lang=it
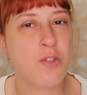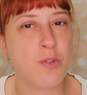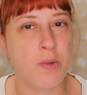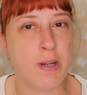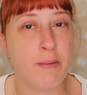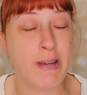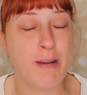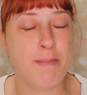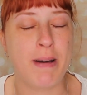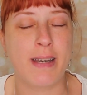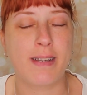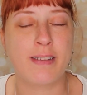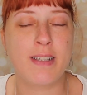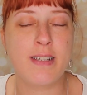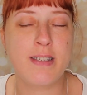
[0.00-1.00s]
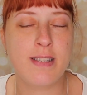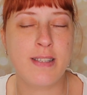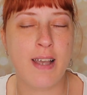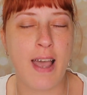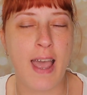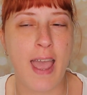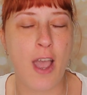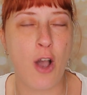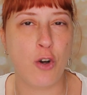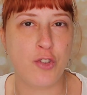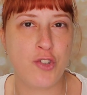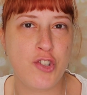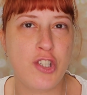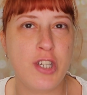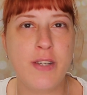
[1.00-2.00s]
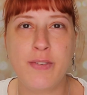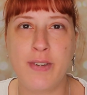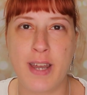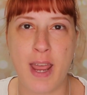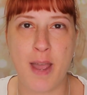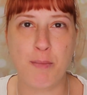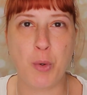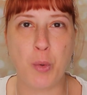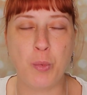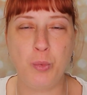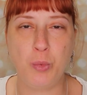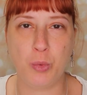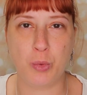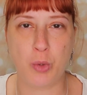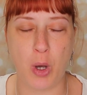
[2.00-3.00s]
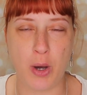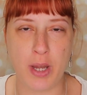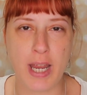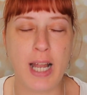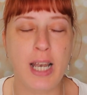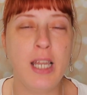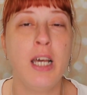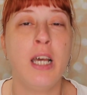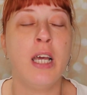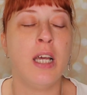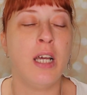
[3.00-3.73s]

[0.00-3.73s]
sono una makeup artist e oggi faremo un tutorial